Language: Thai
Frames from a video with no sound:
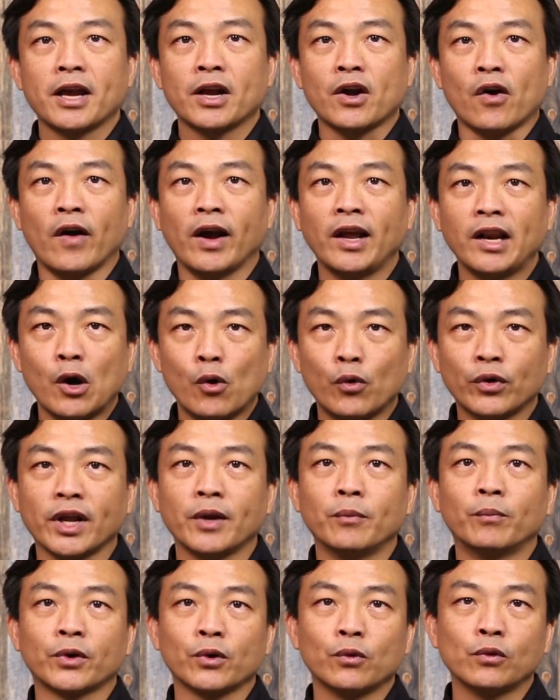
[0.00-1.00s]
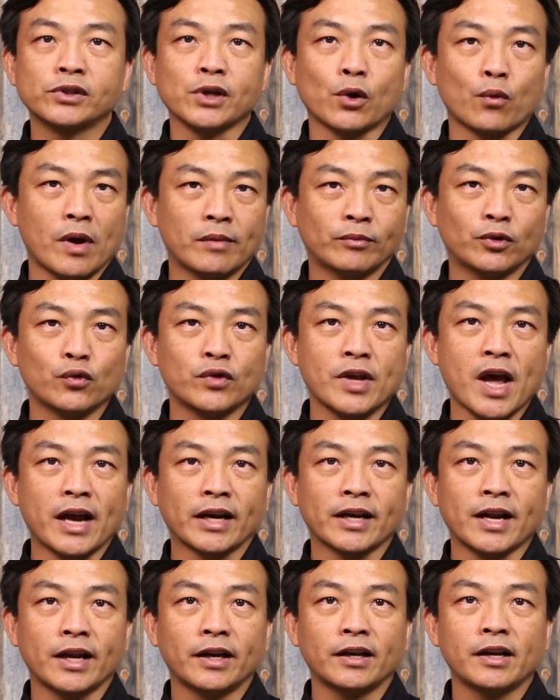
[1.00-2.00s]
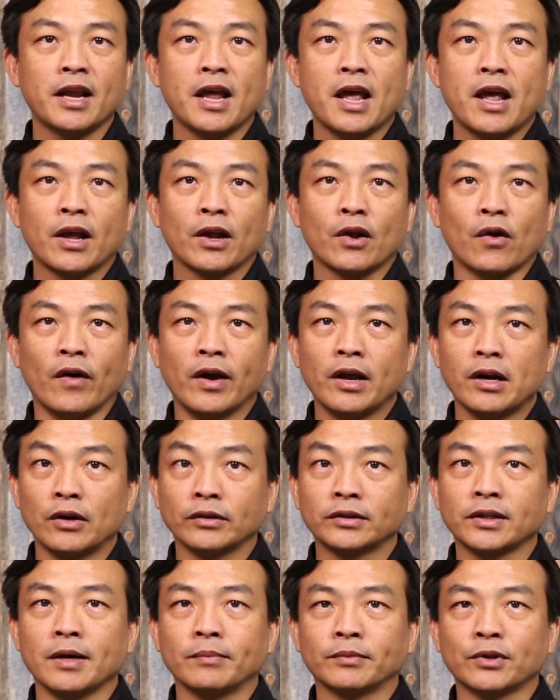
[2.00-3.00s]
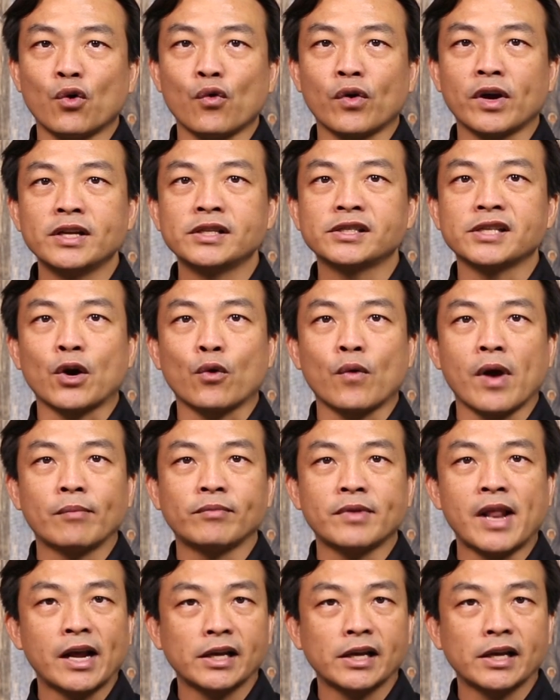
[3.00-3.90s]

ขอให้เราเรียนรู้จากความทุกข์ยากนั้นขอให้เราเติบโตขึ้นจากควา